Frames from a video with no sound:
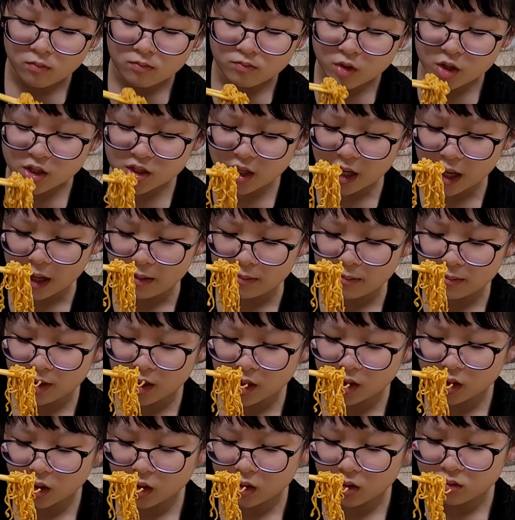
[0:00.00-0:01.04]
它是干面
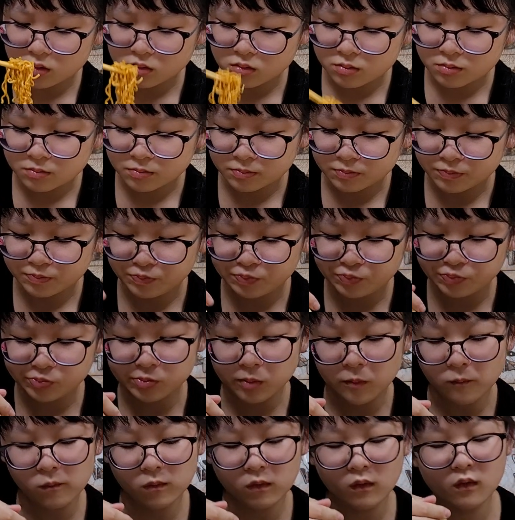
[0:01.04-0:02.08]
诶，对，它是干
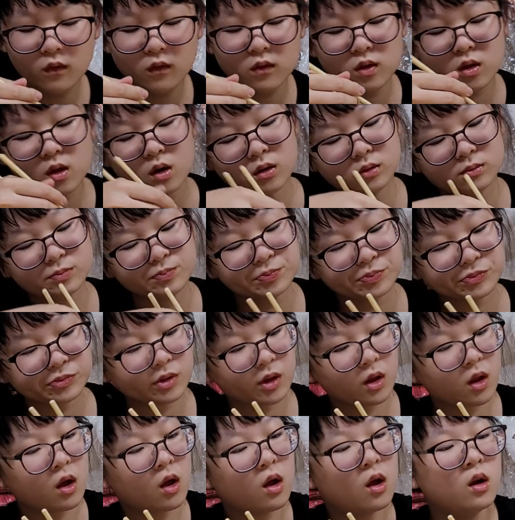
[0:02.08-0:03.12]
面，而且
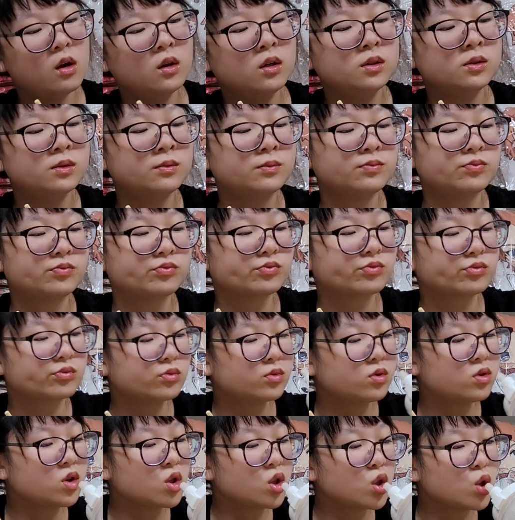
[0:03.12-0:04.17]
我们加了所有的
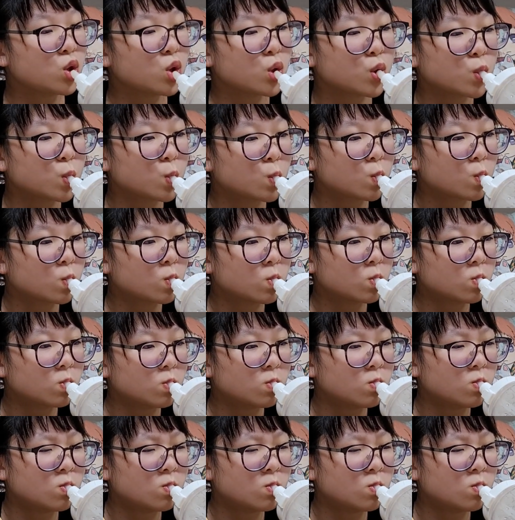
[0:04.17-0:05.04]
辣油下去了。